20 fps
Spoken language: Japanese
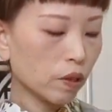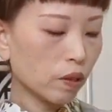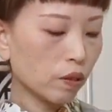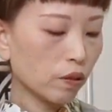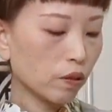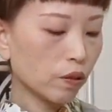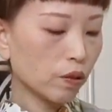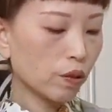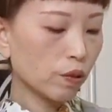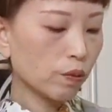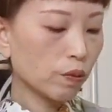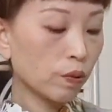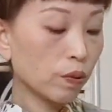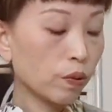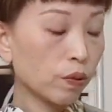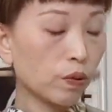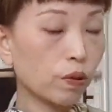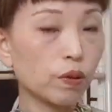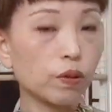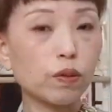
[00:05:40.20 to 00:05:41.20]
あとは自分
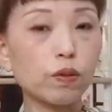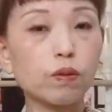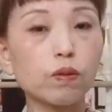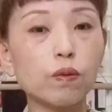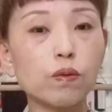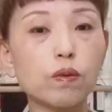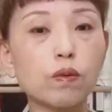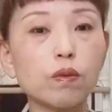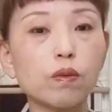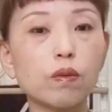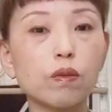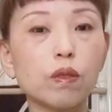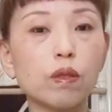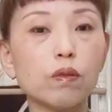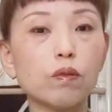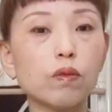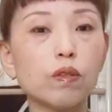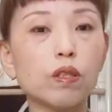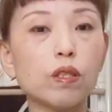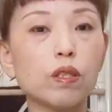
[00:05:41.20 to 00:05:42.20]
よりすごくあ
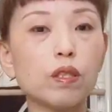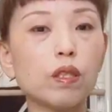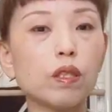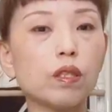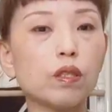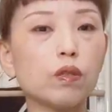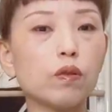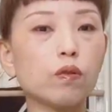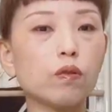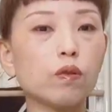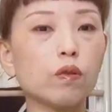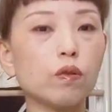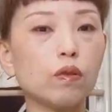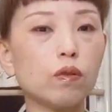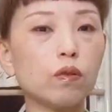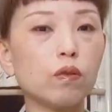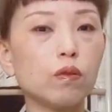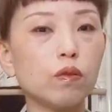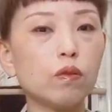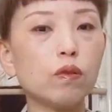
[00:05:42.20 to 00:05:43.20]
の小さい人
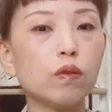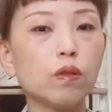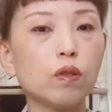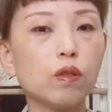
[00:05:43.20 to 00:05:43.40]
の